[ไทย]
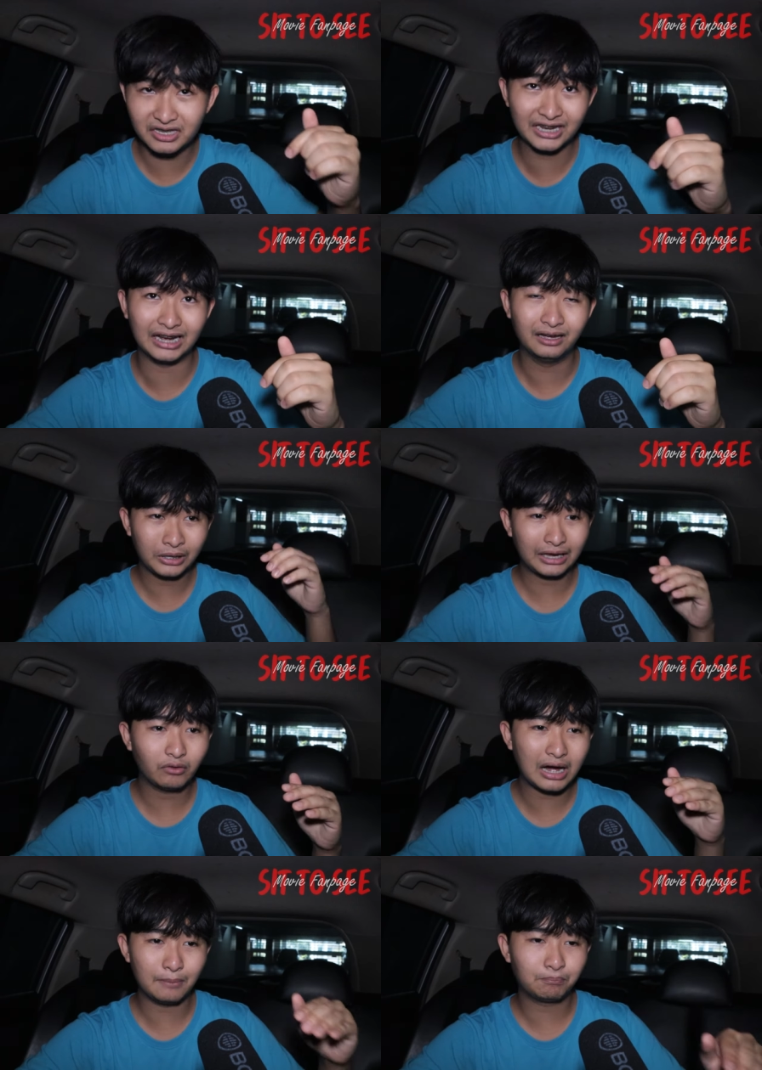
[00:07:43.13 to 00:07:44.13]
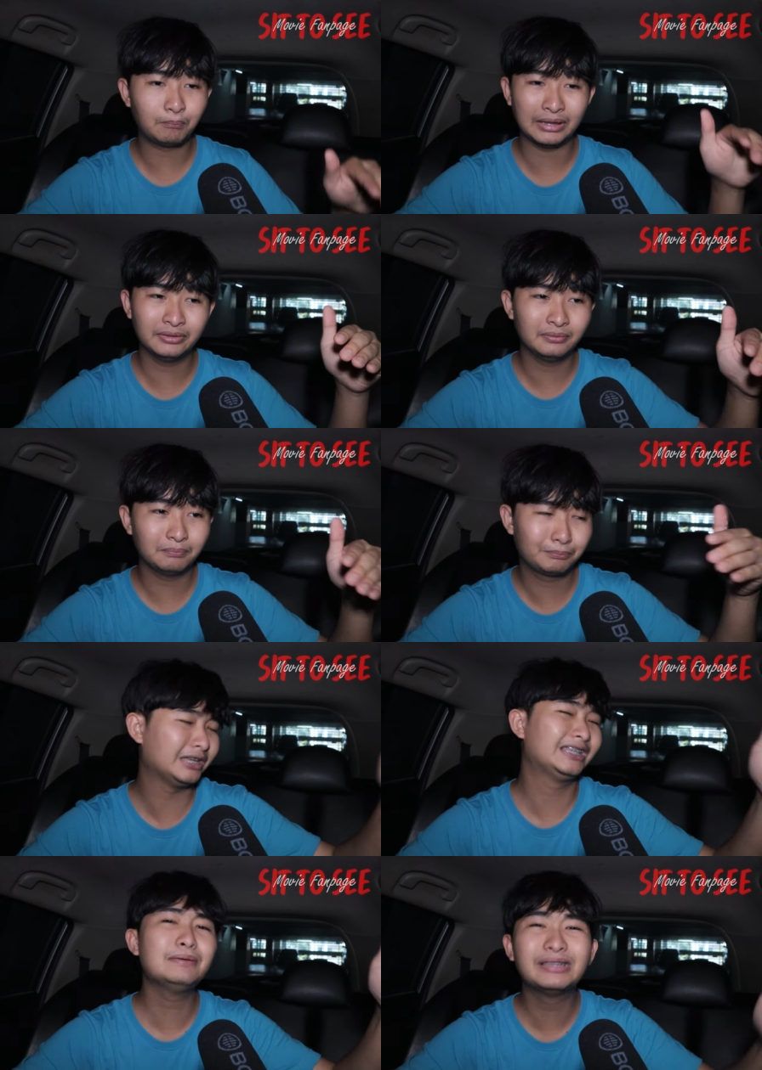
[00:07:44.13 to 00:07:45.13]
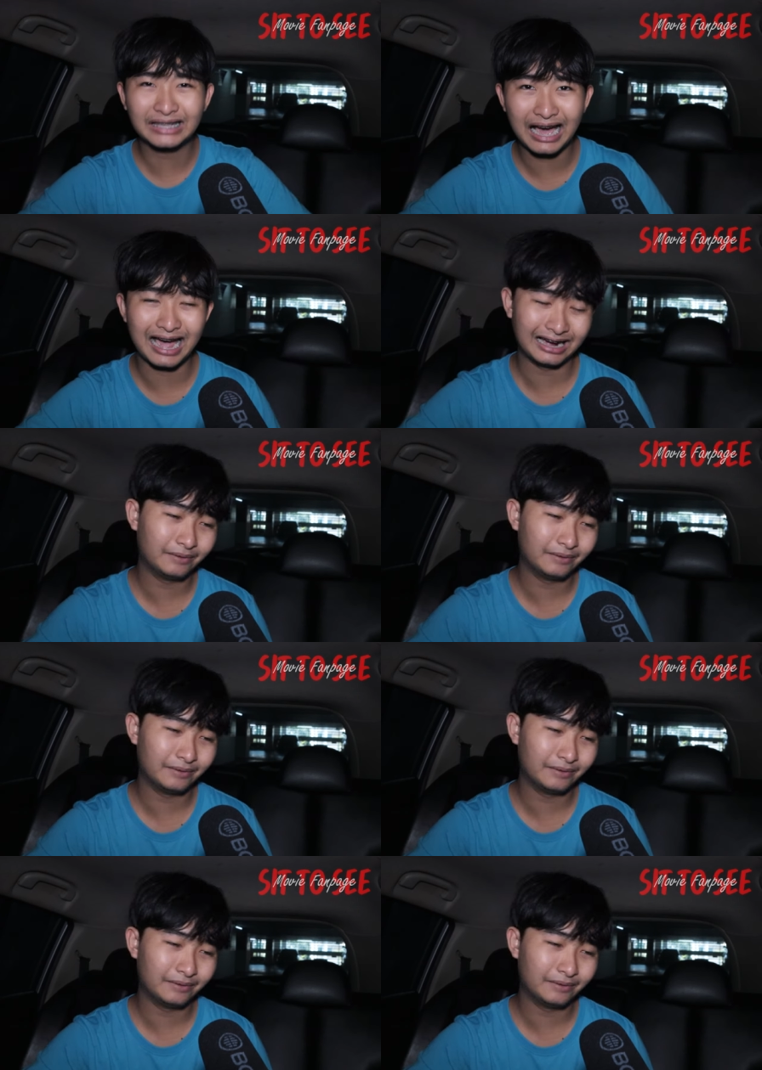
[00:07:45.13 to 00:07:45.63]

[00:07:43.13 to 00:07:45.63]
ริงๆอ่ะเพียงแค่ว่ามันผิดที่ผิดทาง